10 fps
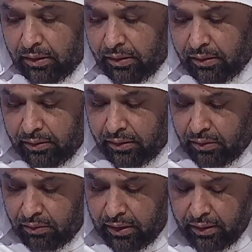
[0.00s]
آه
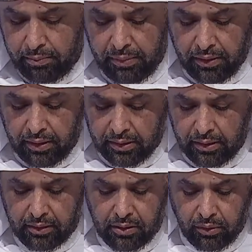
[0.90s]
نأخذ أيضا بعض
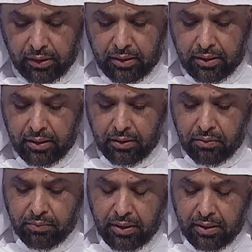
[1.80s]
الأسئلة التي وردتنا أم